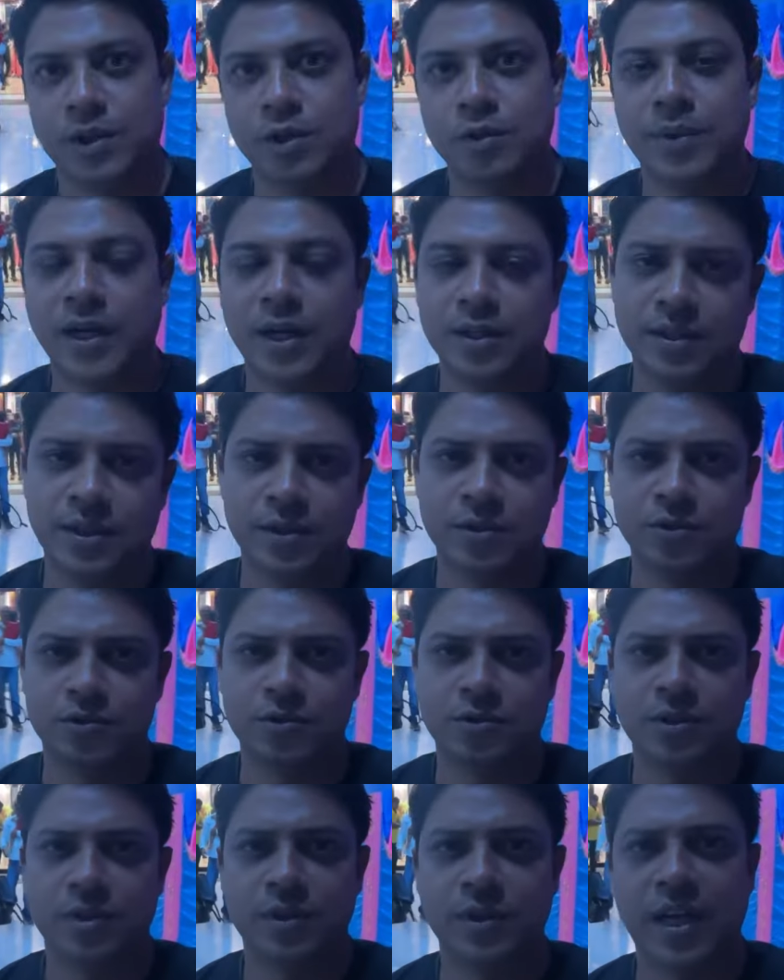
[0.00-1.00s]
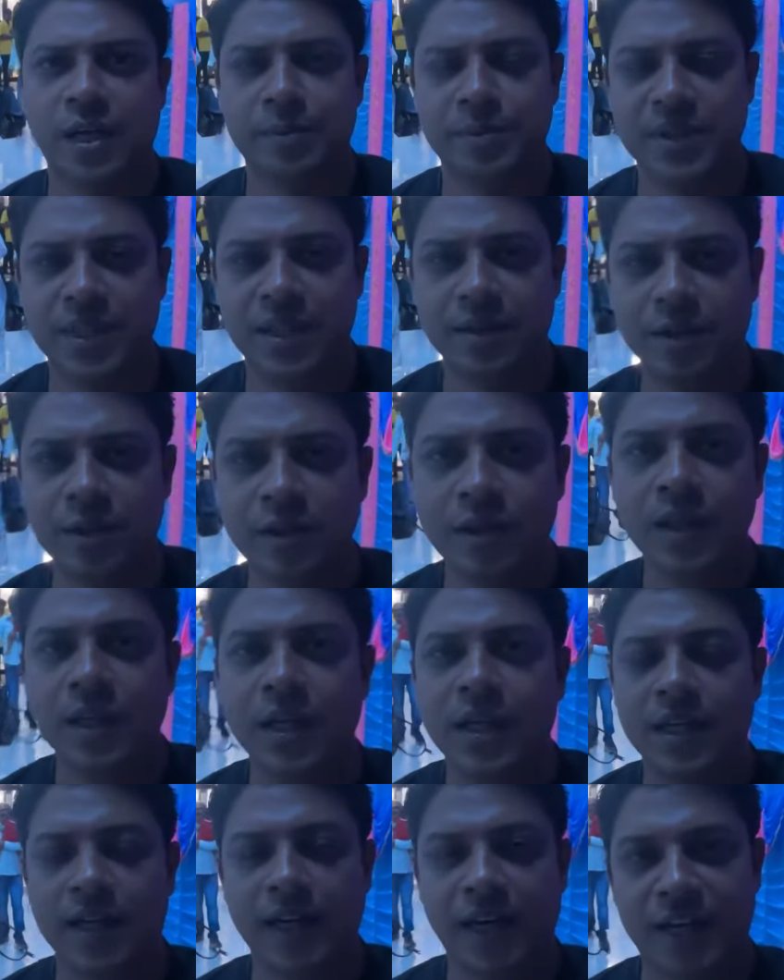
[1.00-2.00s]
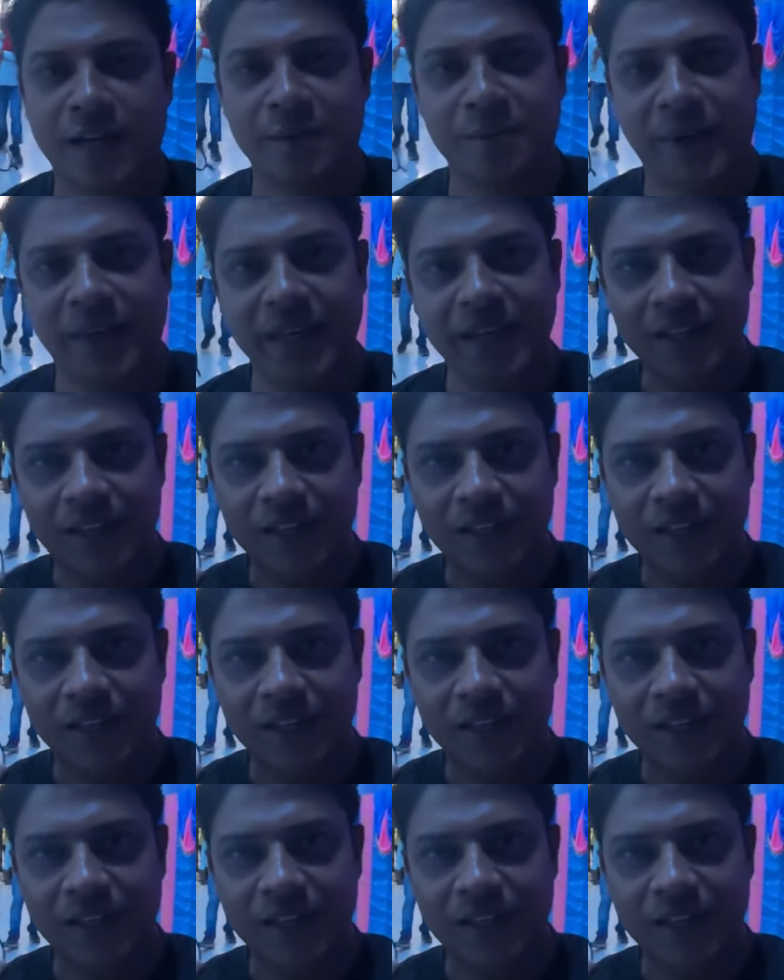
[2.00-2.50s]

খুব ভালো থেকো সুস্থ থেকো হ্যাপি থেকো টাটা বাই